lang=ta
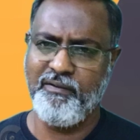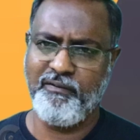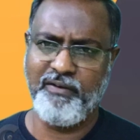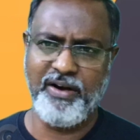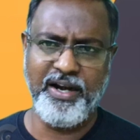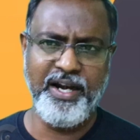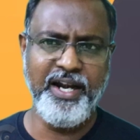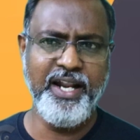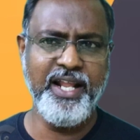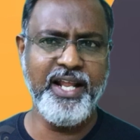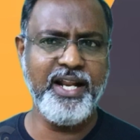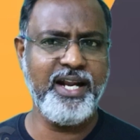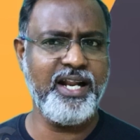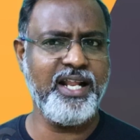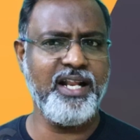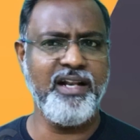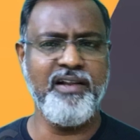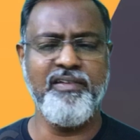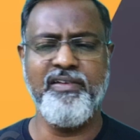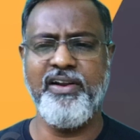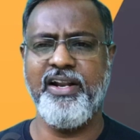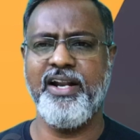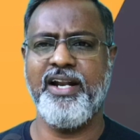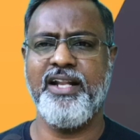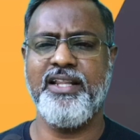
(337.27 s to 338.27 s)
வண்டியை
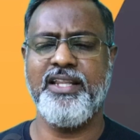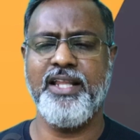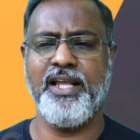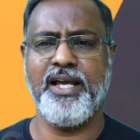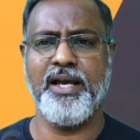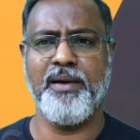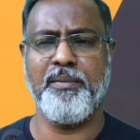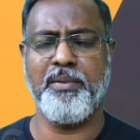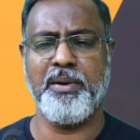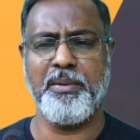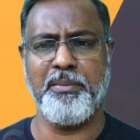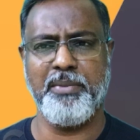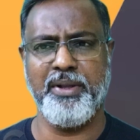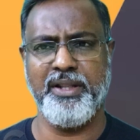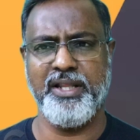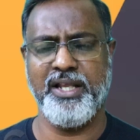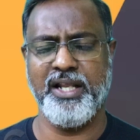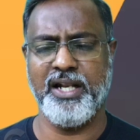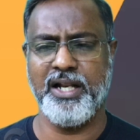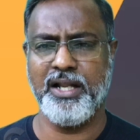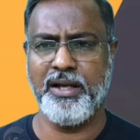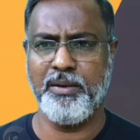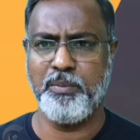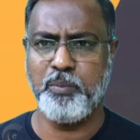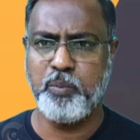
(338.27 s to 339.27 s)
டெலிவரி எடுத்ததுக்கப்புறம்
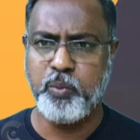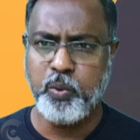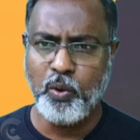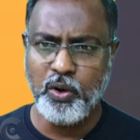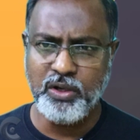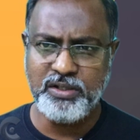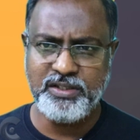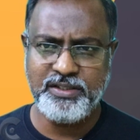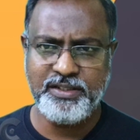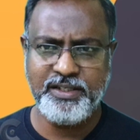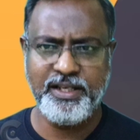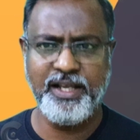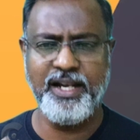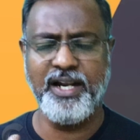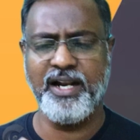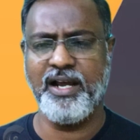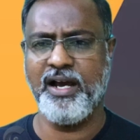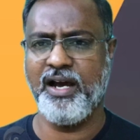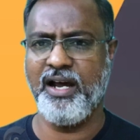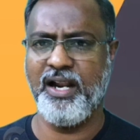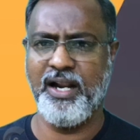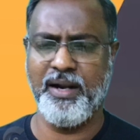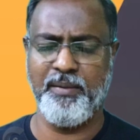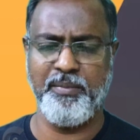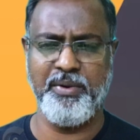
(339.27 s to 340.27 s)
பார்த்தீங்கன்னா போஸ்ட் சேல்
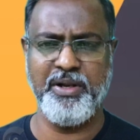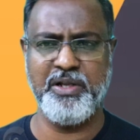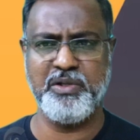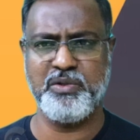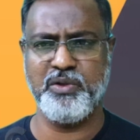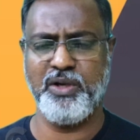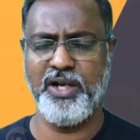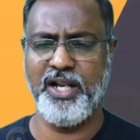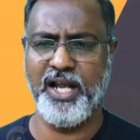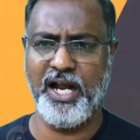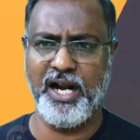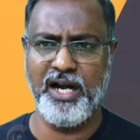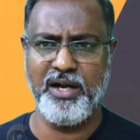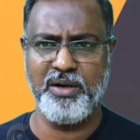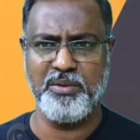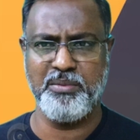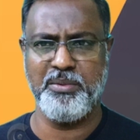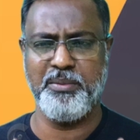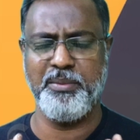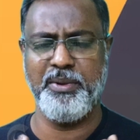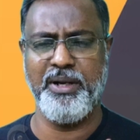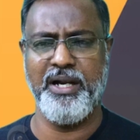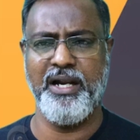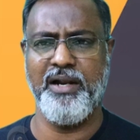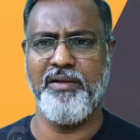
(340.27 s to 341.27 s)
கால் அப்படின்னு சொல்லி
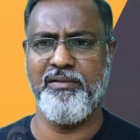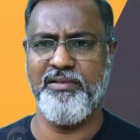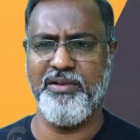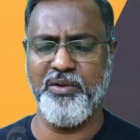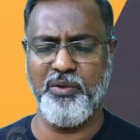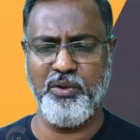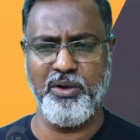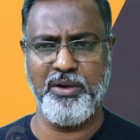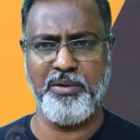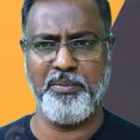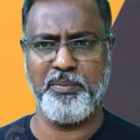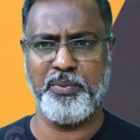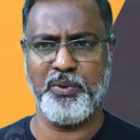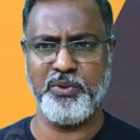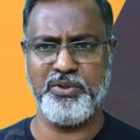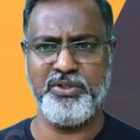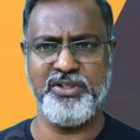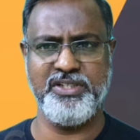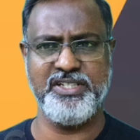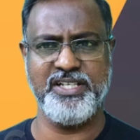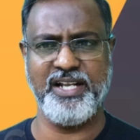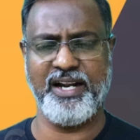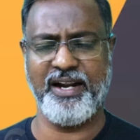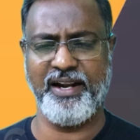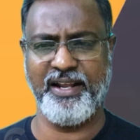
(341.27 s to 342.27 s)
ஆட்டோமொபைலில் வந்து ஒரு
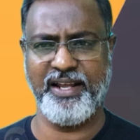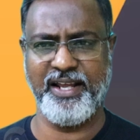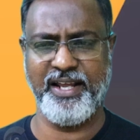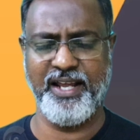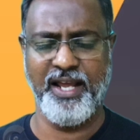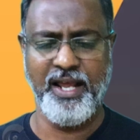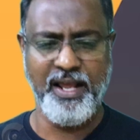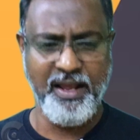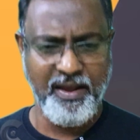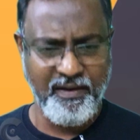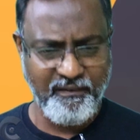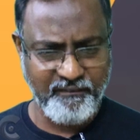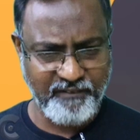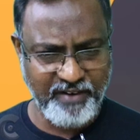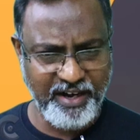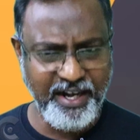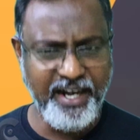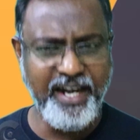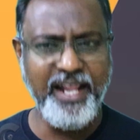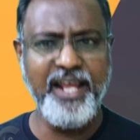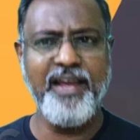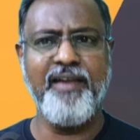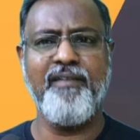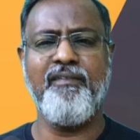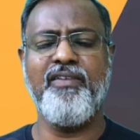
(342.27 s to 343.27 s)
ப்ரொசீஜர் இருக்குது
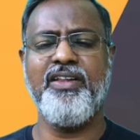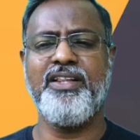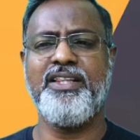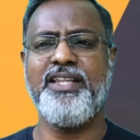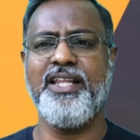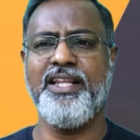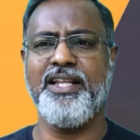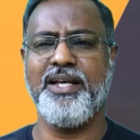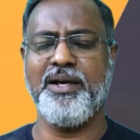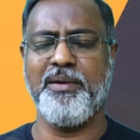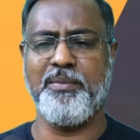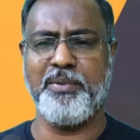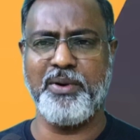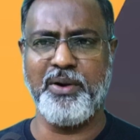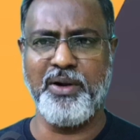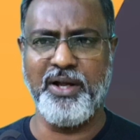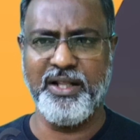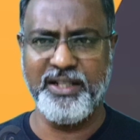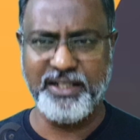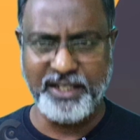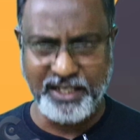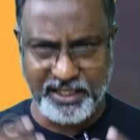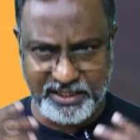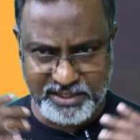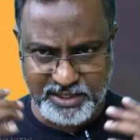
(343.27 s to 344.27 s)
வண்டியை விற்றதுக்கப்புறம்
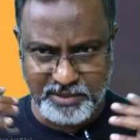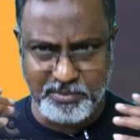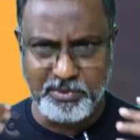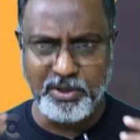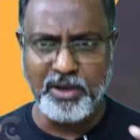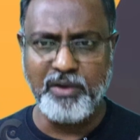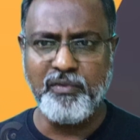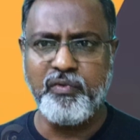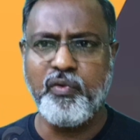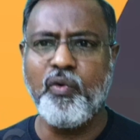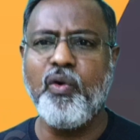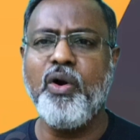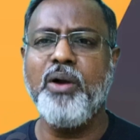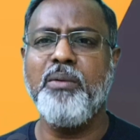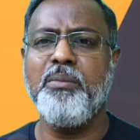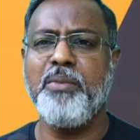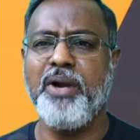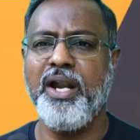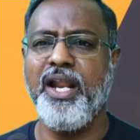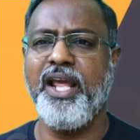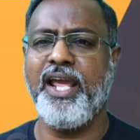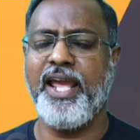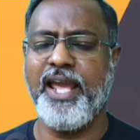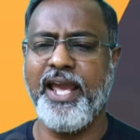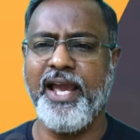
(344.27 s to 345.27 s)
அந்த கஸ்டமருக்கு ஃபோன்
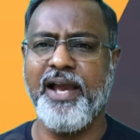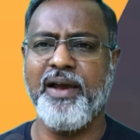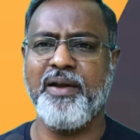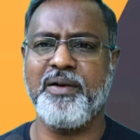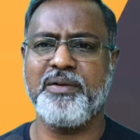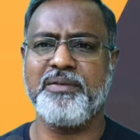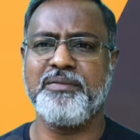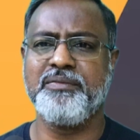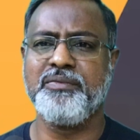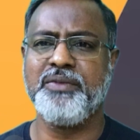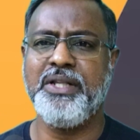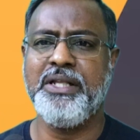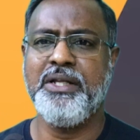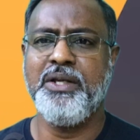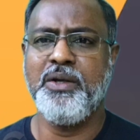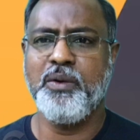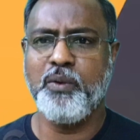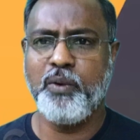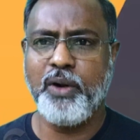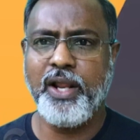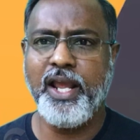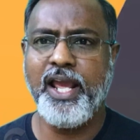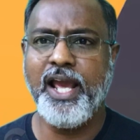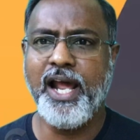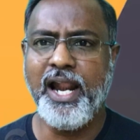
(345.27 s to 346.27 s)
பண்ணி கேட்கணும்
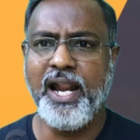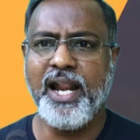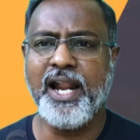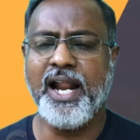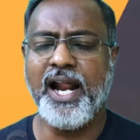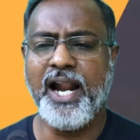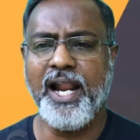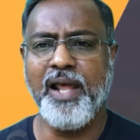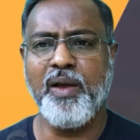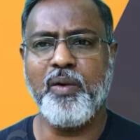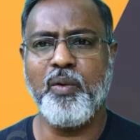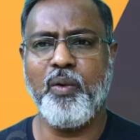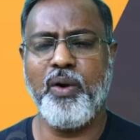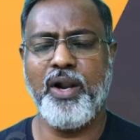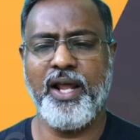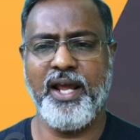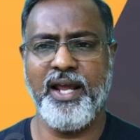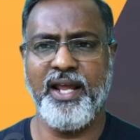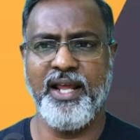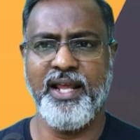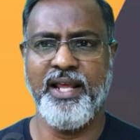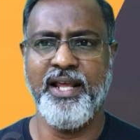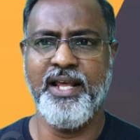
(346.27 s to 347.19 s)
ஒரு ஏழு நாளைக்குள்ளே